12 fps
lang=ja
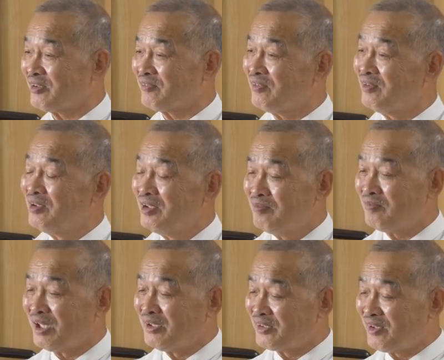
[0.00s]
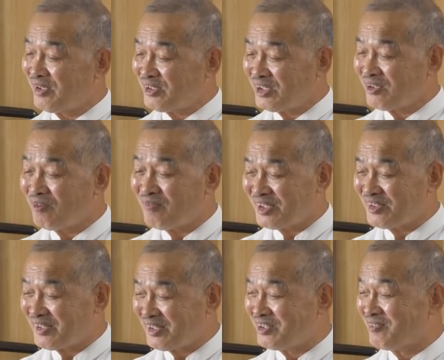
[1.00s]
あと、まあ、手技にごまか
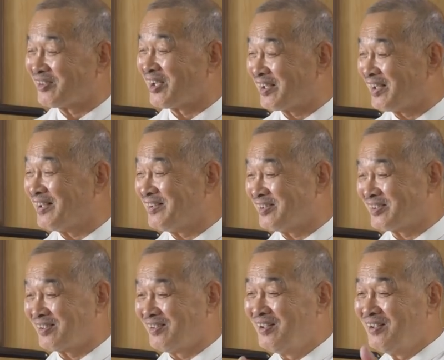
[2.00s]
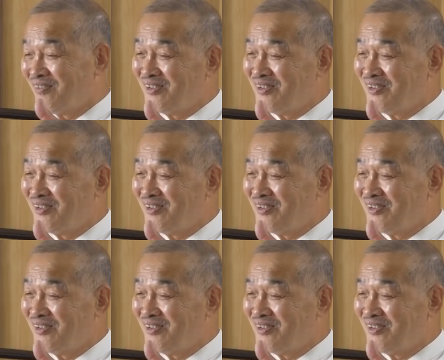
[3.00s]
されてしまったらいけないんですけど